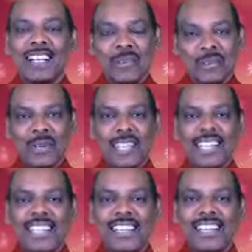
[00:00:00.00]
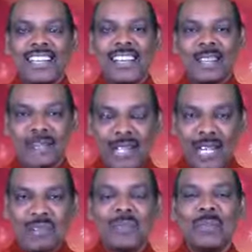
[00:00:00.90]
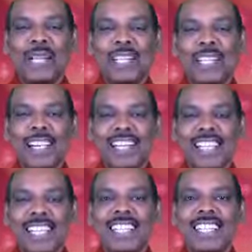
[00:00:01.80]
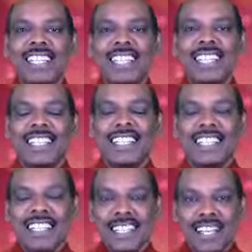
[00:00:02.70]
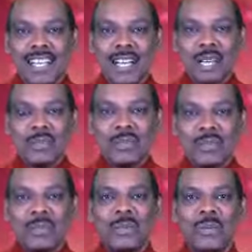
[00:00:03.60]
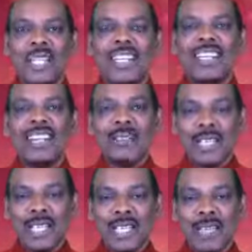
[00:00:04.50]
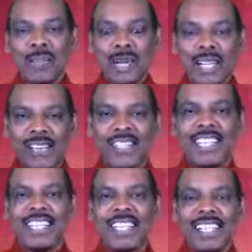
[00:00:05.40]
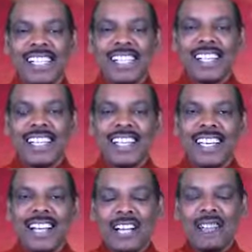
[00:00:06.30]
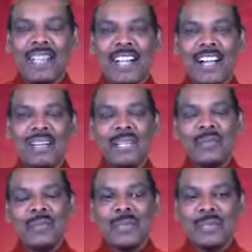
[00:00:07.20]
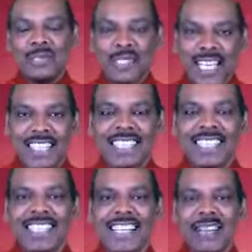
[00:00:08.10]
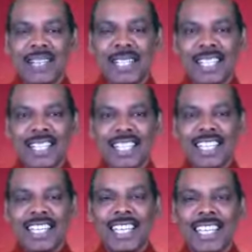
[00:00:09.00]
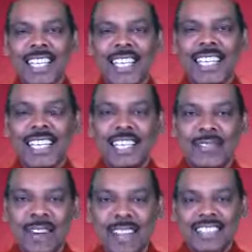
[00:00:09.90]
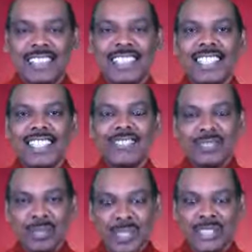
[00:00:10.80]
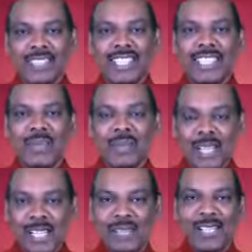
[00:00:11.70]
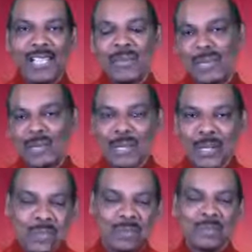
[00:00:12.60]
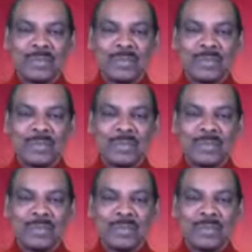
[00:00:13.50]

அவருடைய இந்த அறுபதாவது பிறந்த நாளிலே நீங்கள் எல்லாரும் ஒன்று கூடி அவரை மகிழ்விக்கிறீர்கள் ஆகவே நாங்களும் உங்களோடு சேர்ந்து அவர்களை வாழ்த்தி செபித்து மகிழ்விக்க விரும்புகிறோம்